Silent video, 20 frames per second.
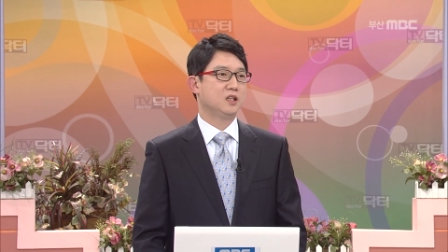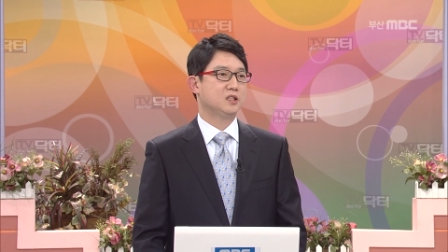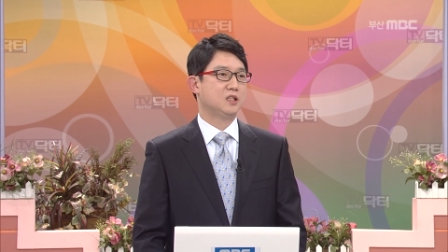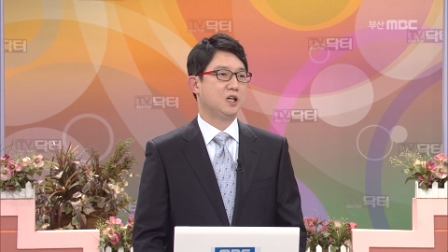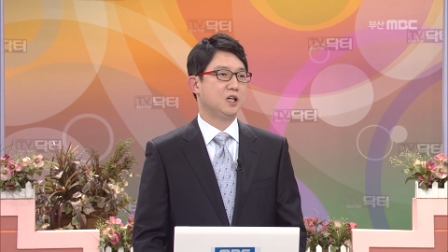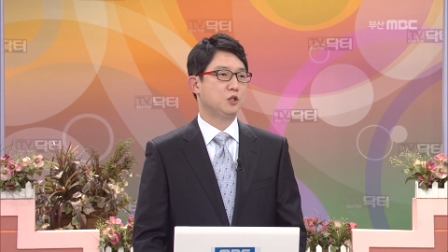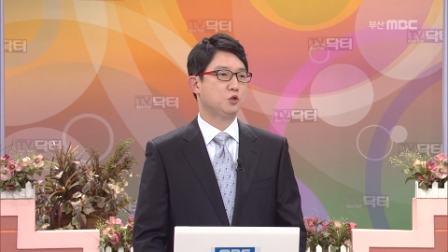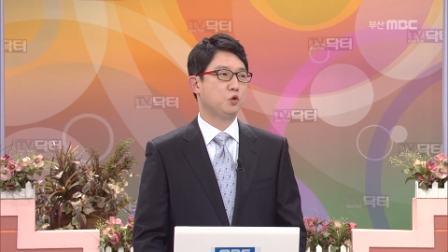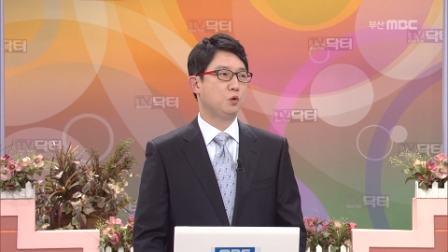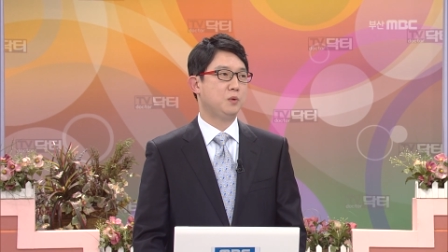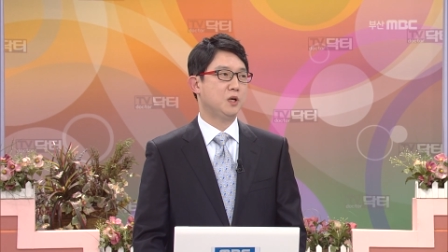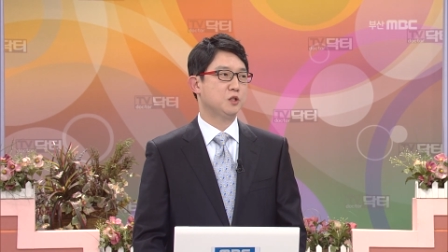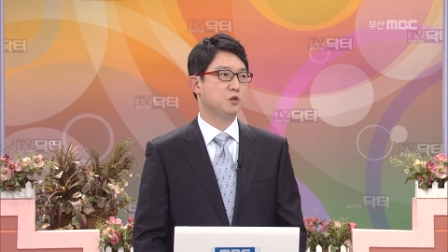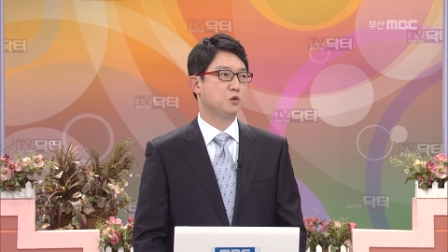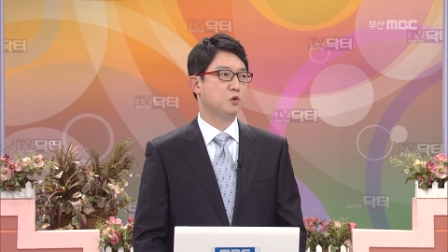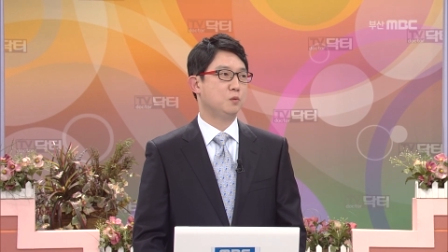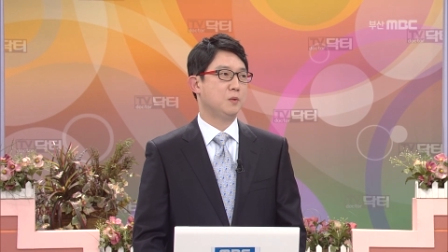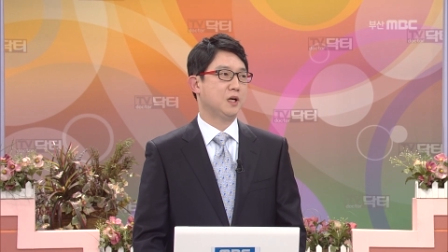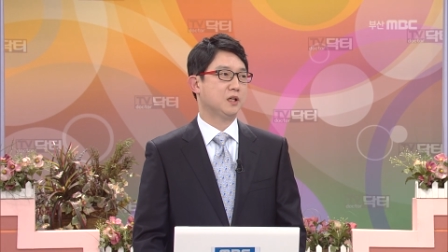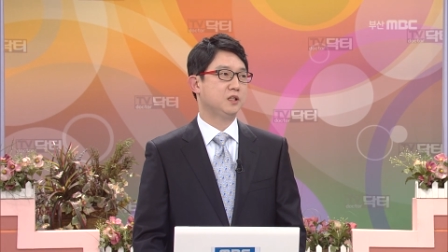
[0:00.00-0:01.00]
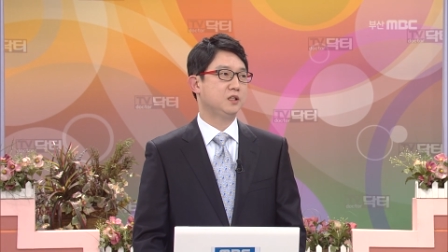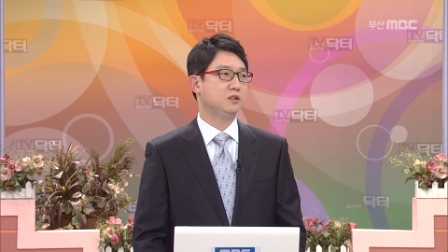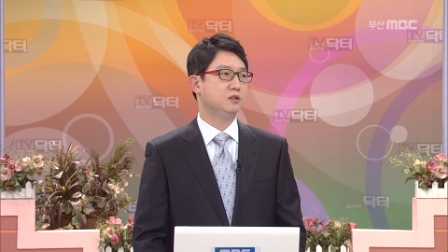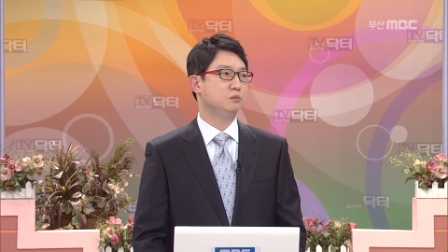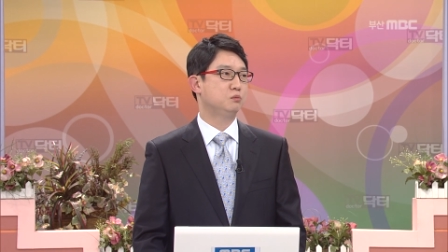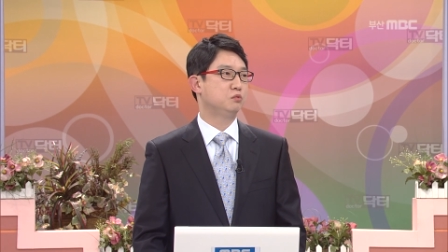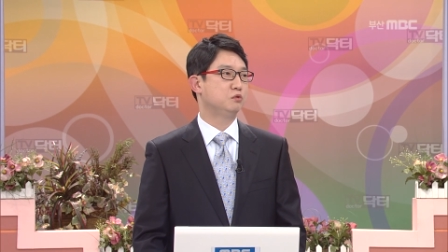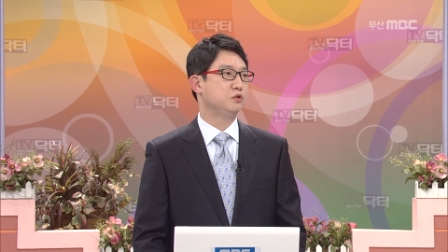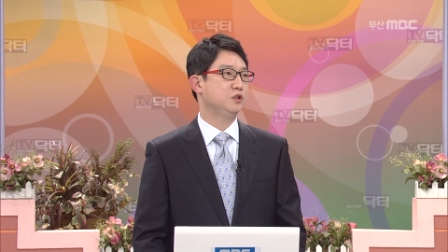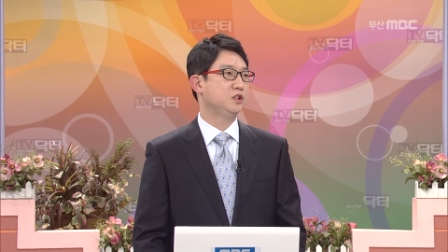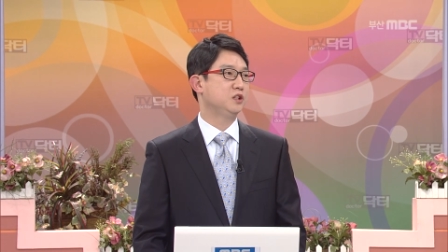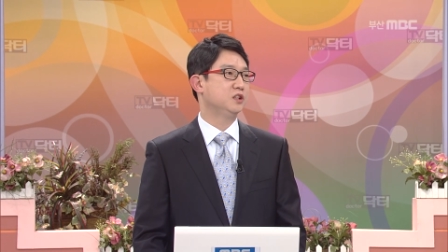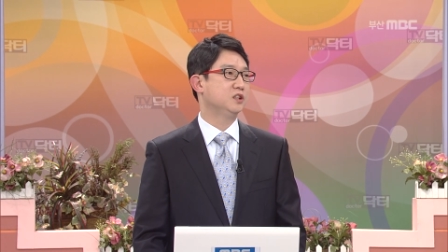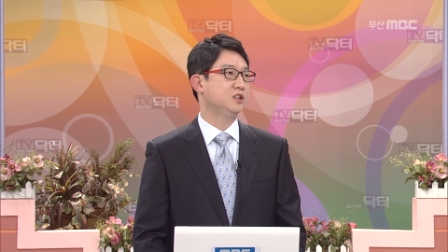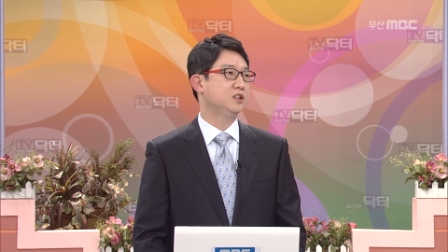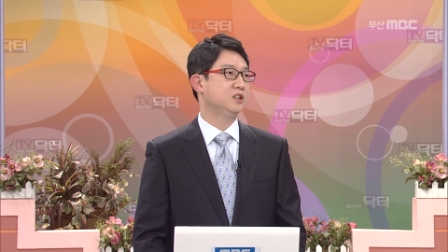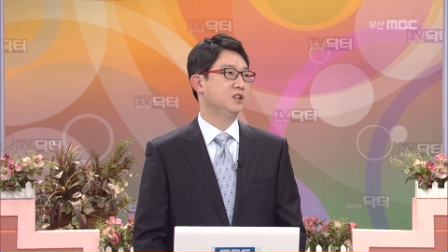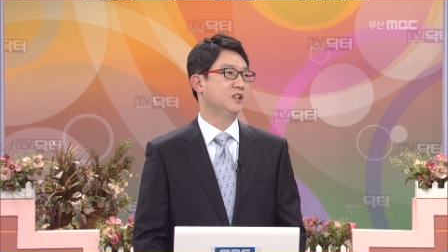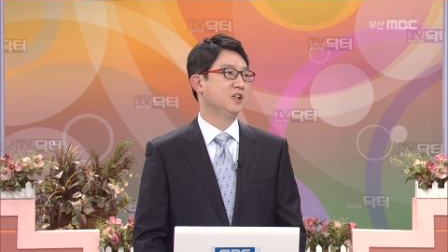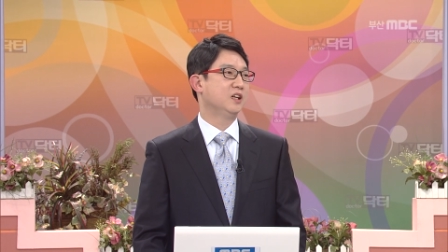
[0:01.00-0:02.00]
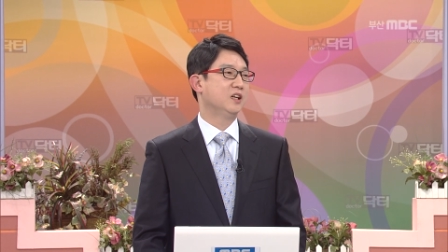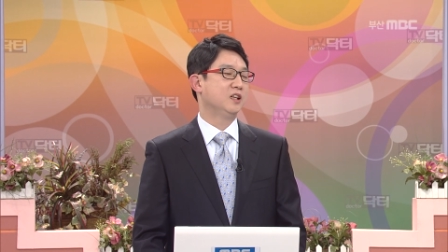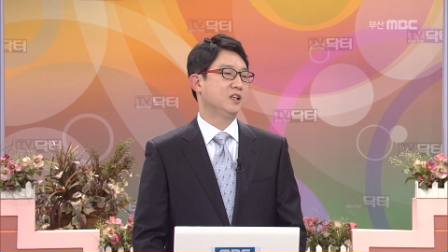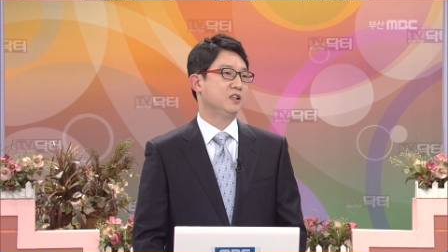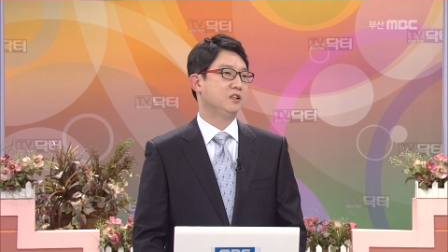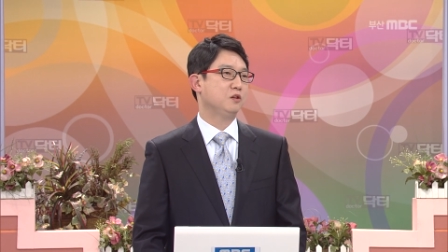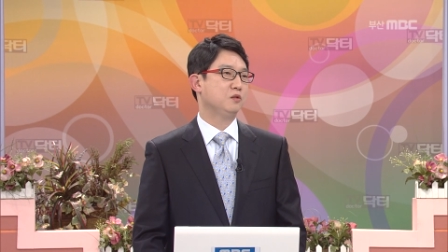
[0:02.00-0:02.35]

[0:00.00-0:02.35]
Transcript: 잘 좁아지고 막히는 부위는 네.